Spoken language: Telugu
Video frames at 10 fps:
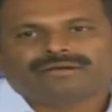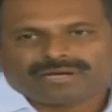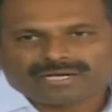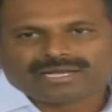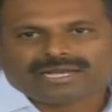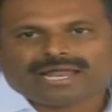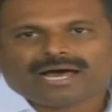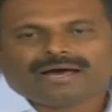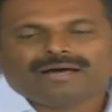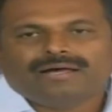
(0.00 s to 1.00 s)
ఏడు అంటే నిన్న
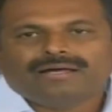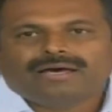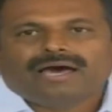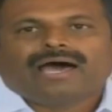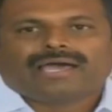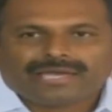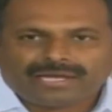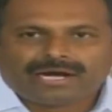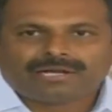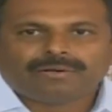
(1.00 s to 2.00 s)

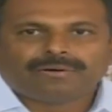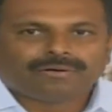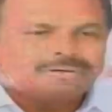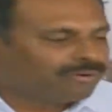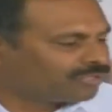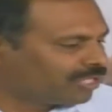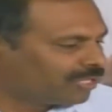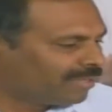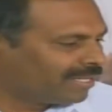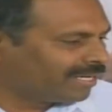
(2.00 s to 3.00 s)
ఈనాడులో
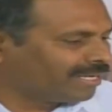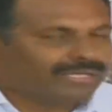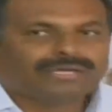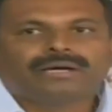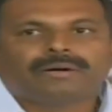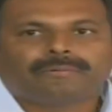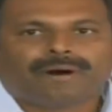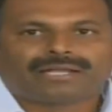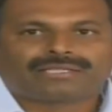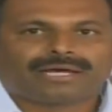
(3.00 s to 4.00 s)
వచ్చినటువంటి
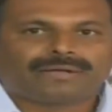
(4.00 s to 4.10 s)
వార్త